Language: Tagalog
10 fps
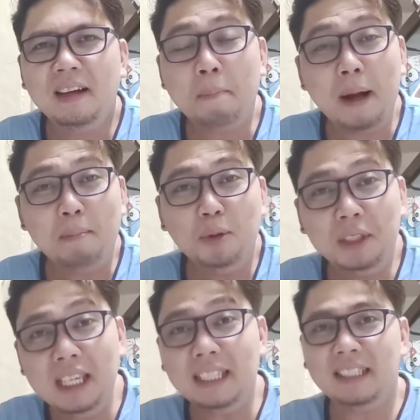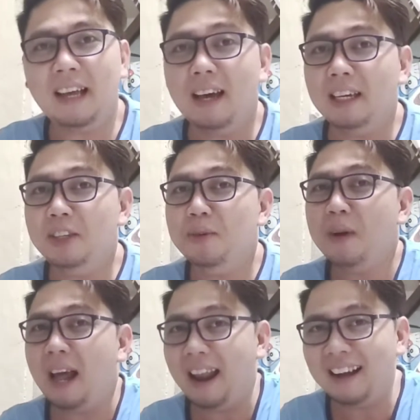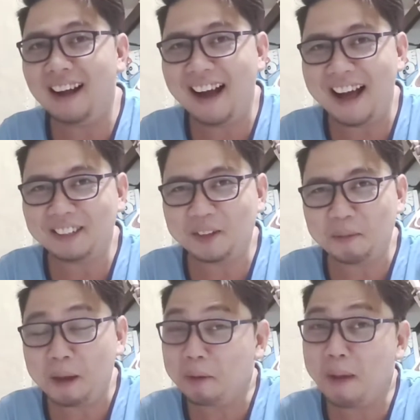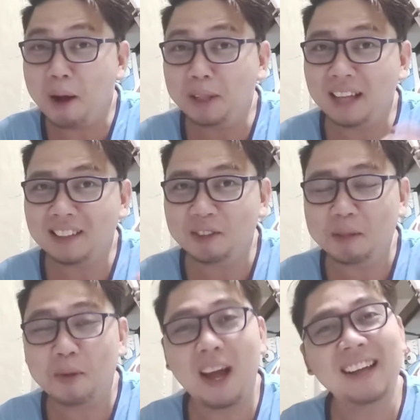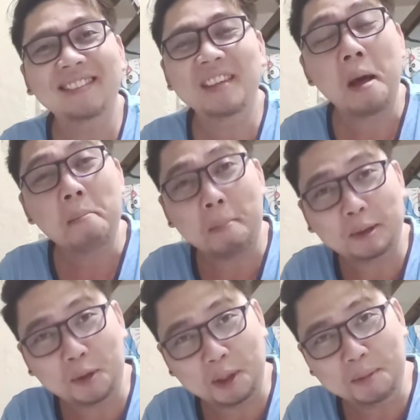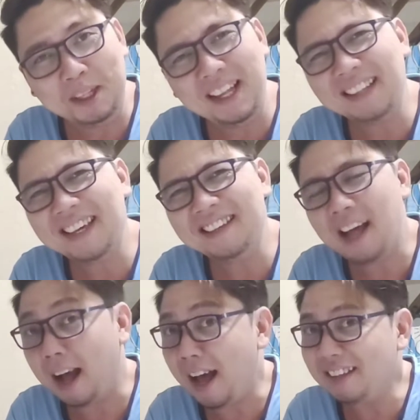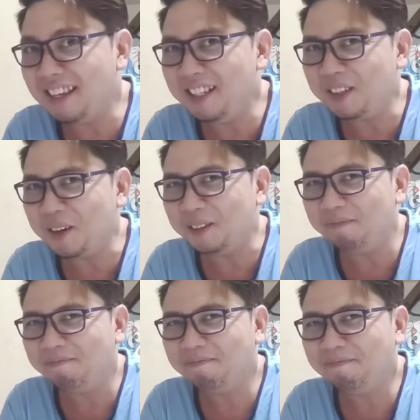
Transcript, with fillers: kapag buntis ang inyong alagang aso. Pero bago natin ito simulan, papasukin muna natin ang ating intro.